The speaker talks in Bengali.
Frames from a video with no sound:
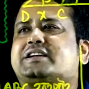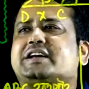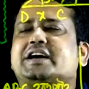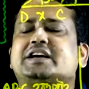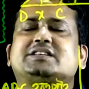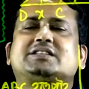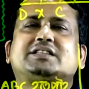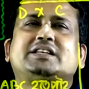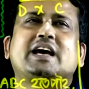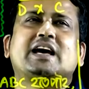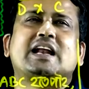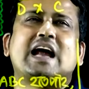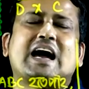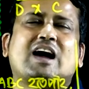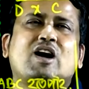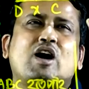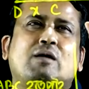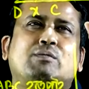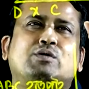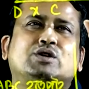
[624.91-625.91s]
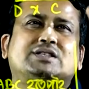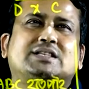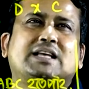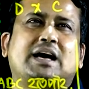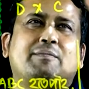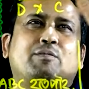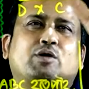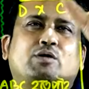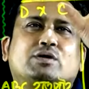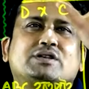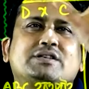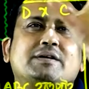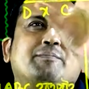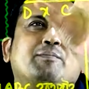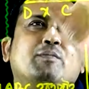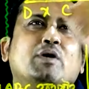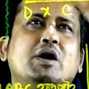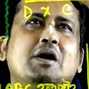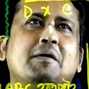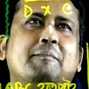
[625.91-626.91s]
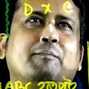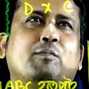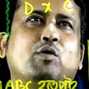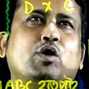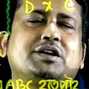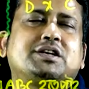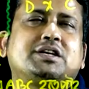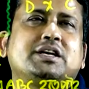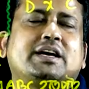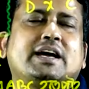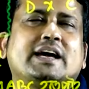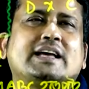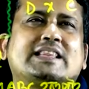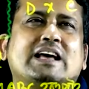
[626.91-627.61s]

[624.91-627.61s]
ঠেস দিয়ে রাখা অবস্থায় বলবো যে মইটিকে